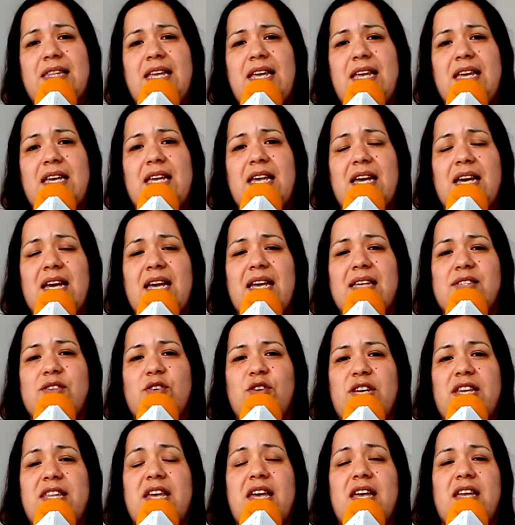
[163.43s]
thinking es, son
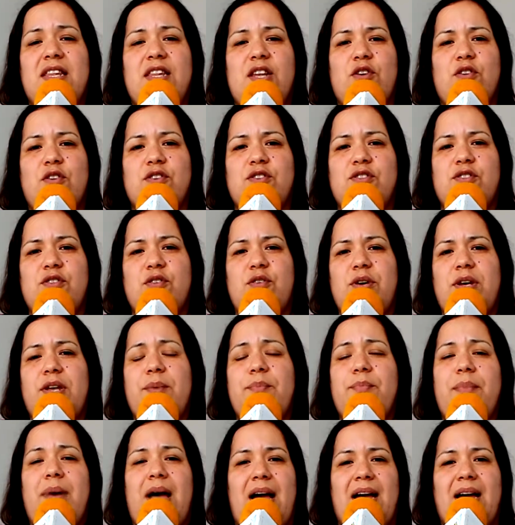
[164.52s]
ideas de negocio.
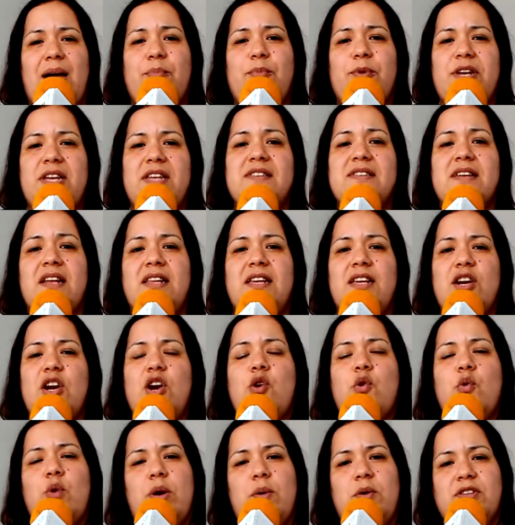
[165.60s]
acá pueden salir
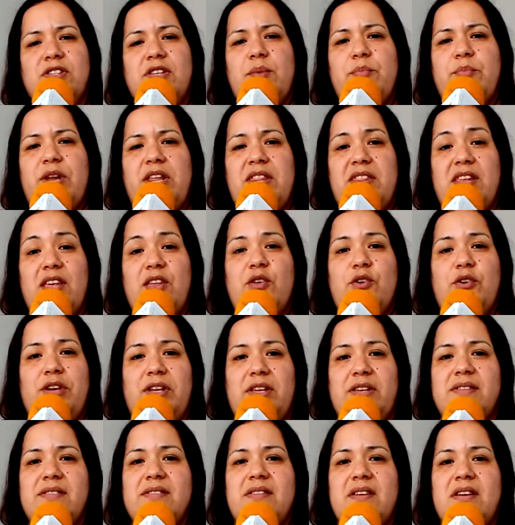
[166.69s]
nuevos
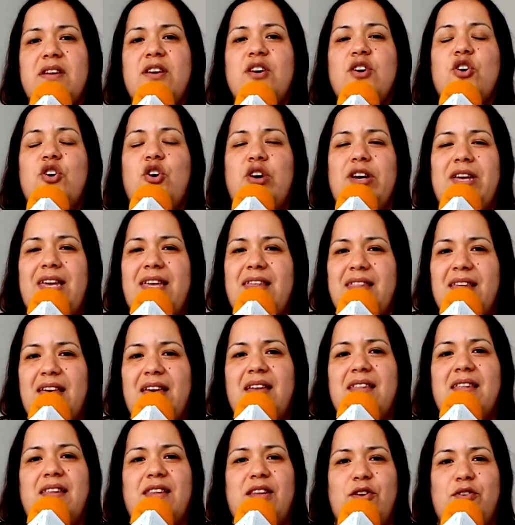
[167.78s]
emprendedores con
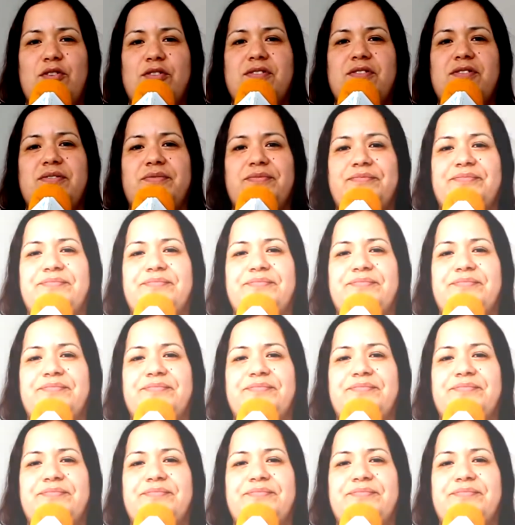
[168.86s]
ideas de negocio.